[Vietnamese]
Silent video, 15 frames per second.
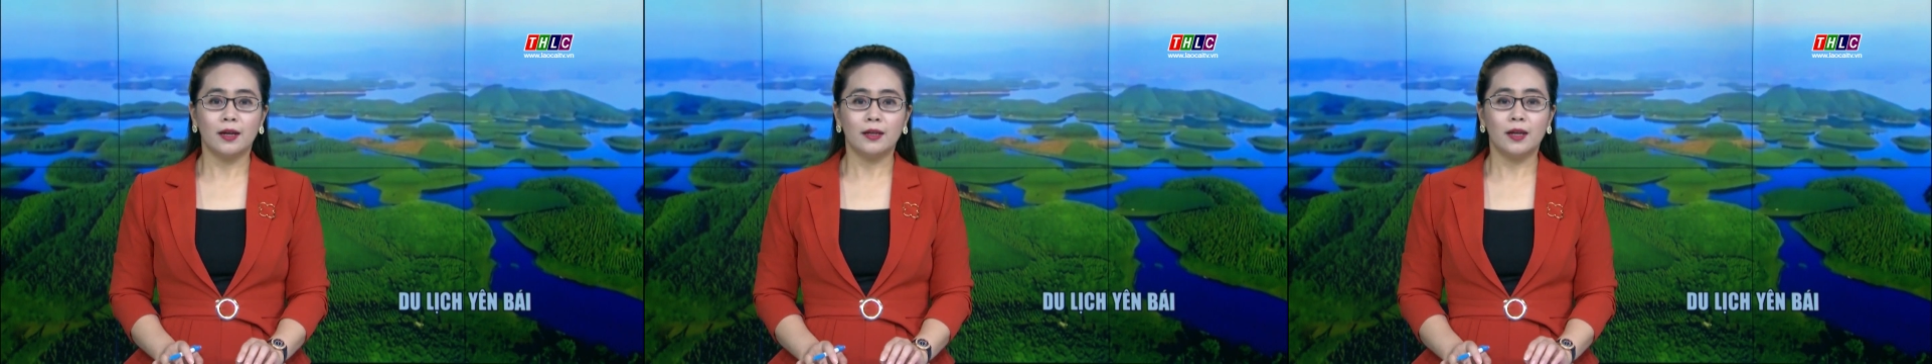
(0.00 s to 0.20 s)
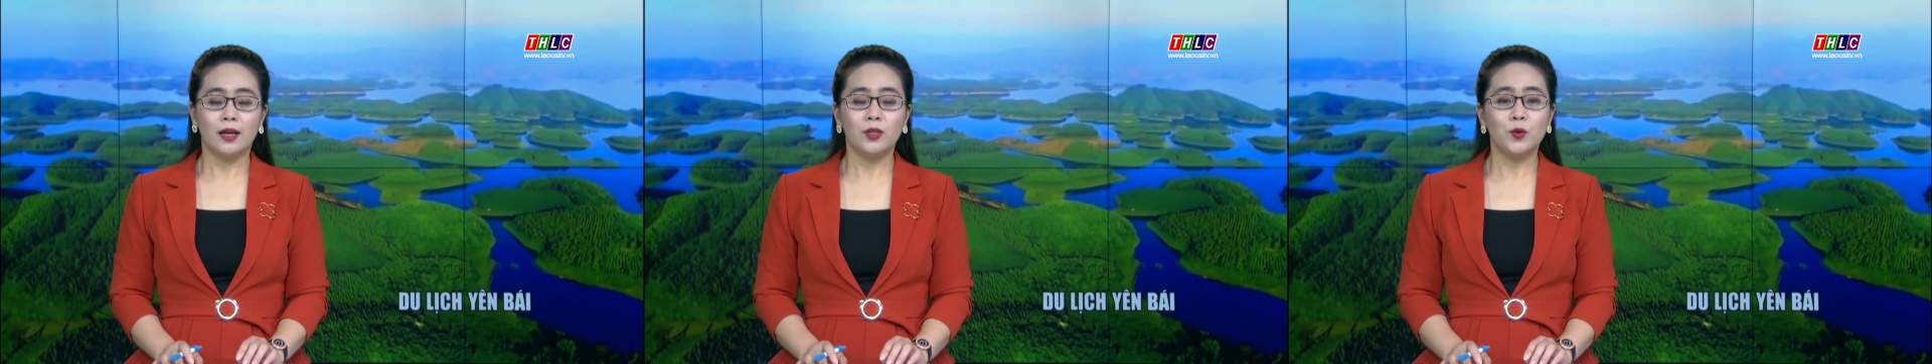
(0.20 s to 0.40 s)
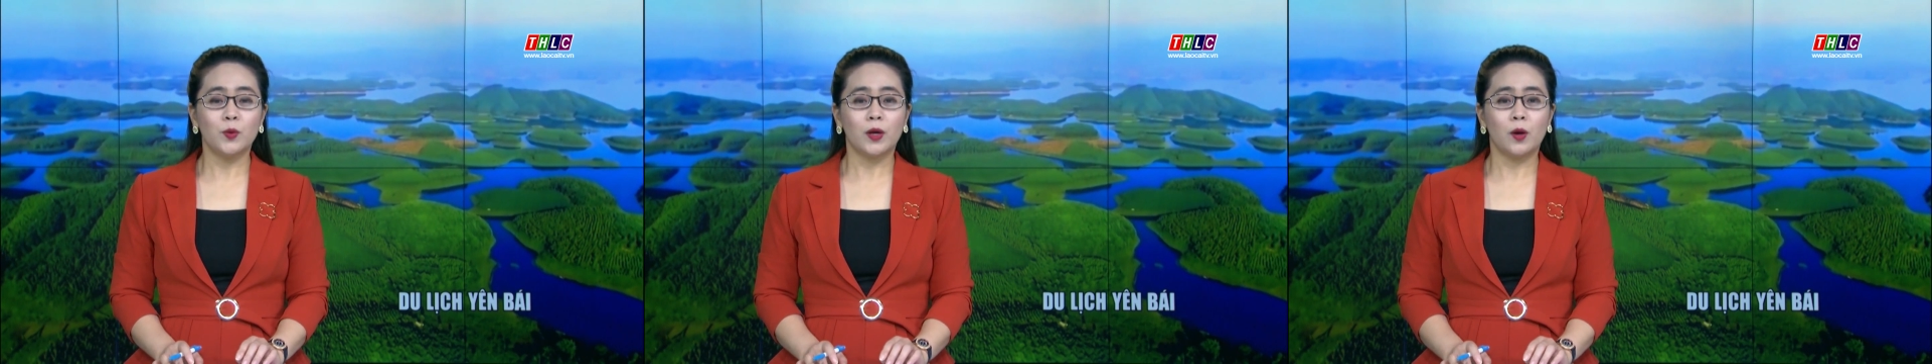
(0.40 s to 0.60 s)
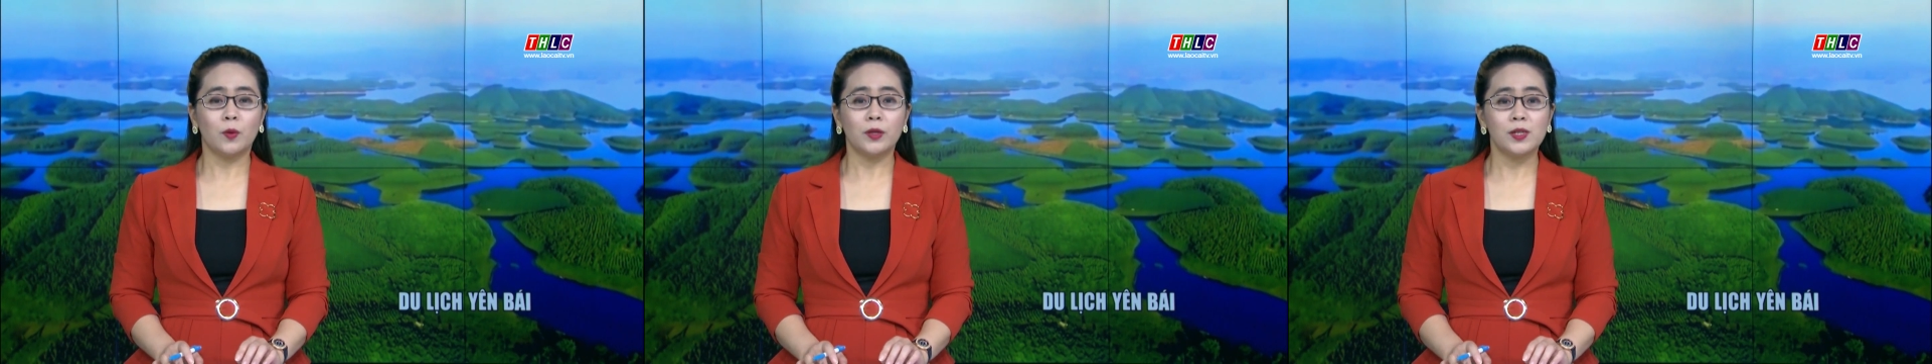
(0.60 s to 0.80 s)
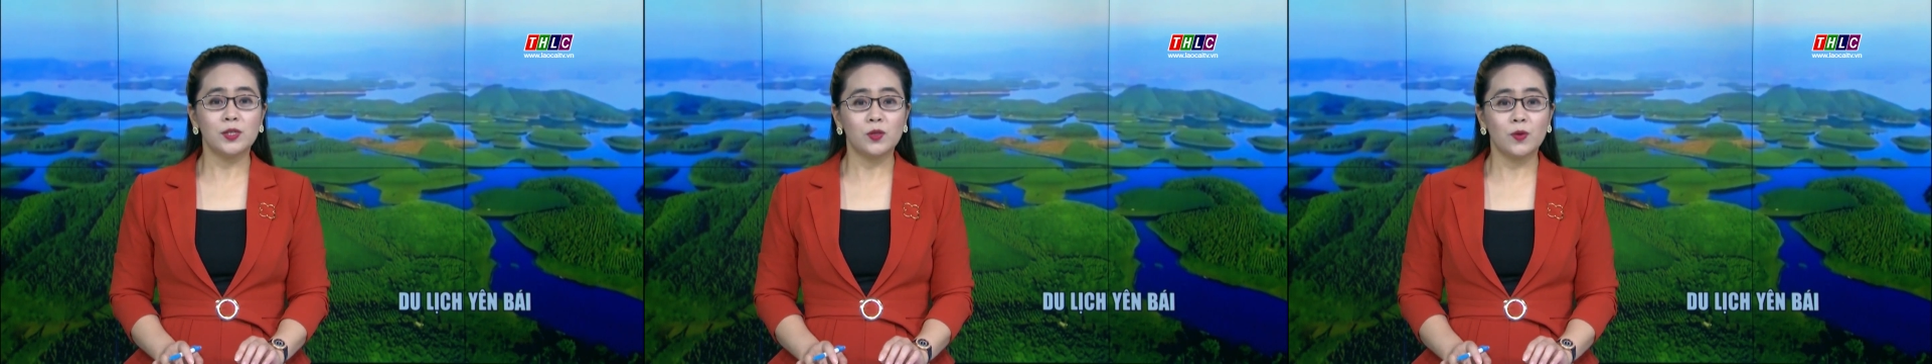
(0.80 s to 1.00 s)
nên nhu
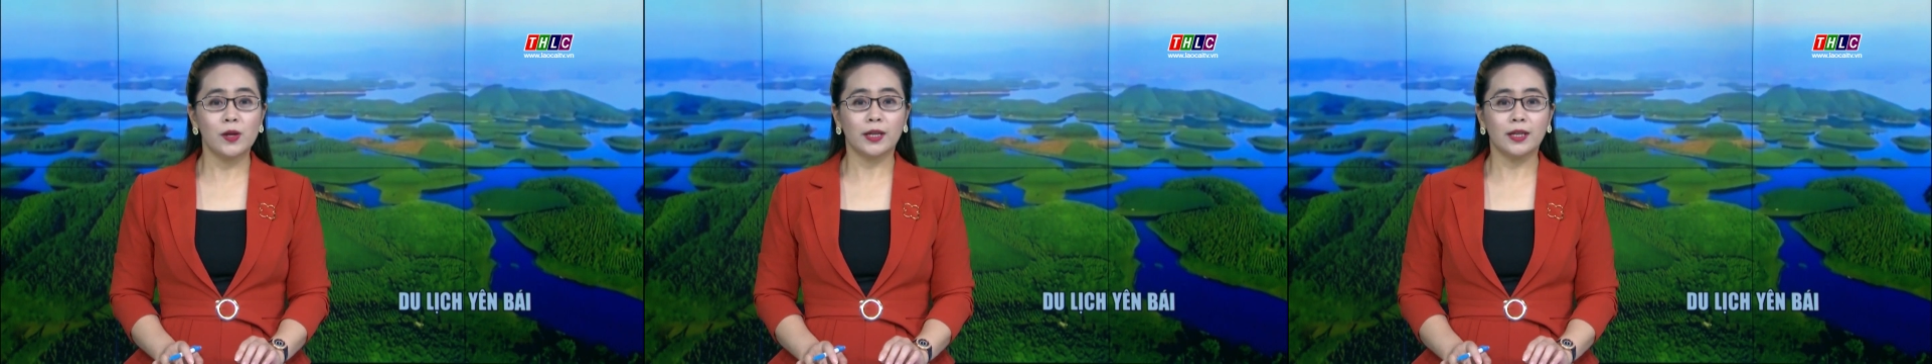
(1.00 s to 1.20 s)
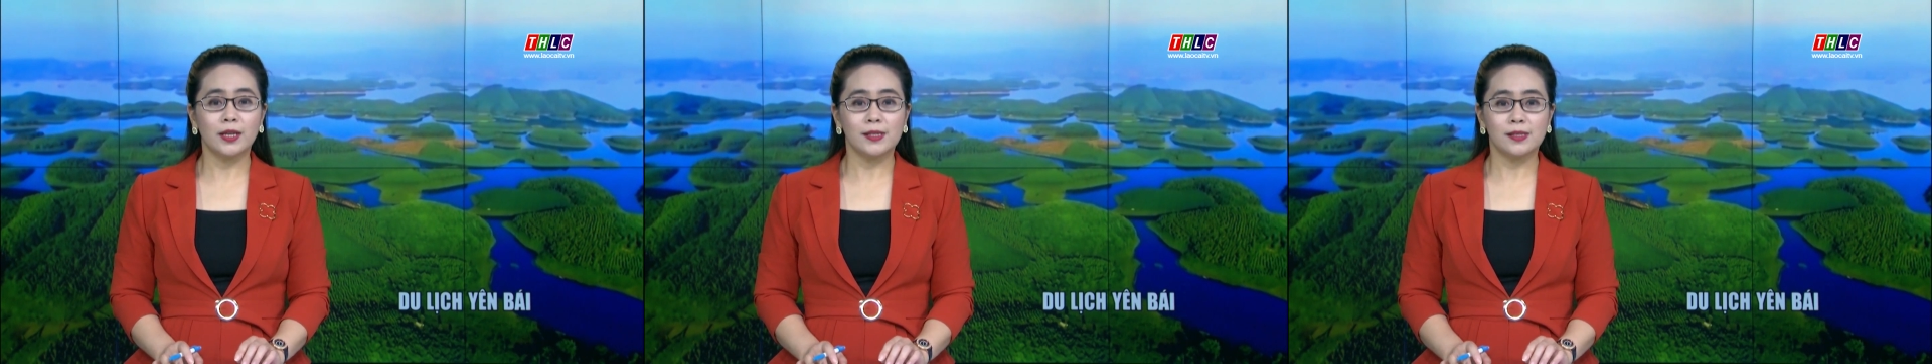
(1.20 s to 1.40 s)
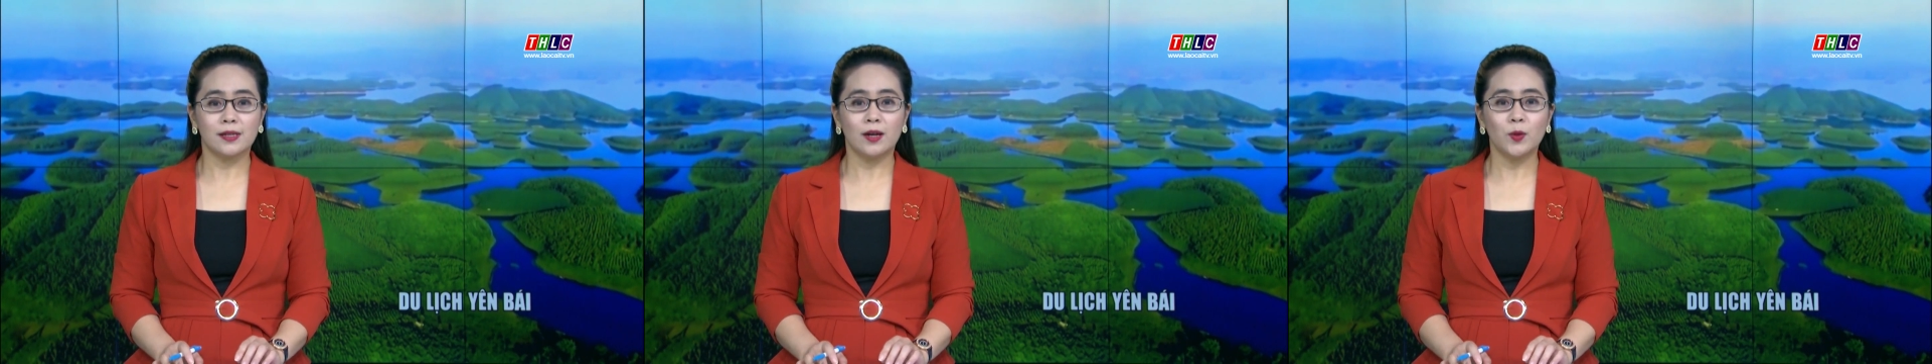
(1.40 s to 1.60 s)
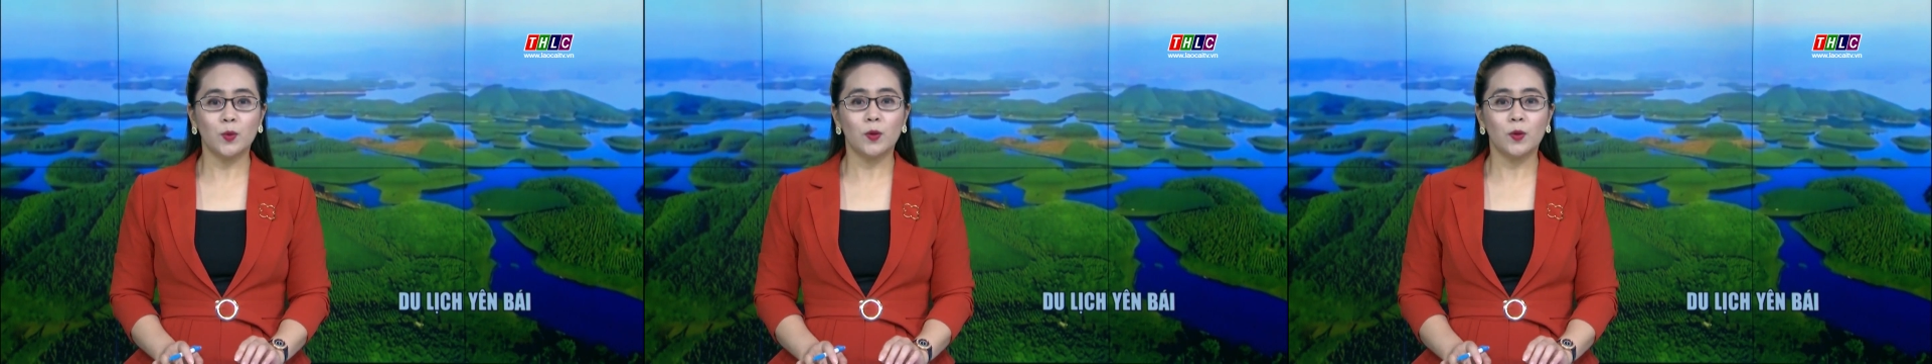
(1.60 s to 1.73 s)
cầu đi du lịch nghỉ dưỡng